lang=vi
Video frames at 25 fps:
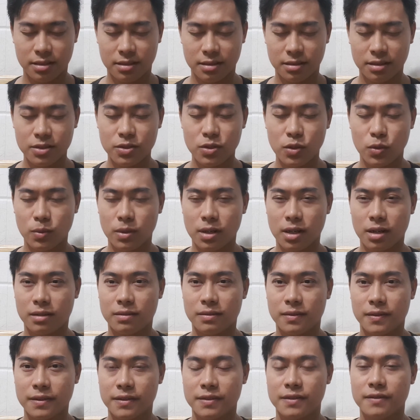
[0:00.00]
nói chung là
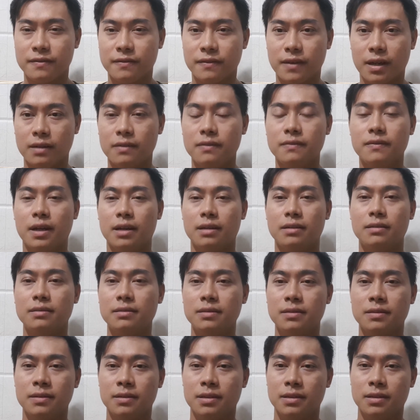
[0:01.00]
vẫn vẫn
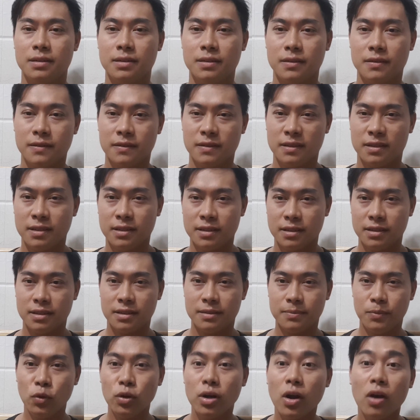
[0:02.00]

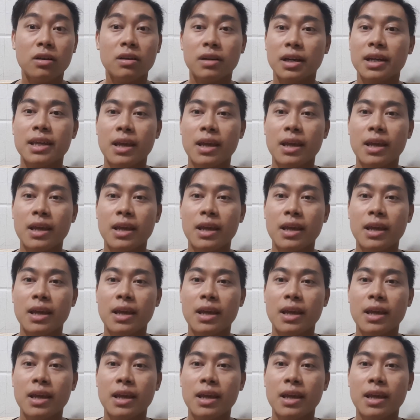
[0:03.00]
muốn nói được cái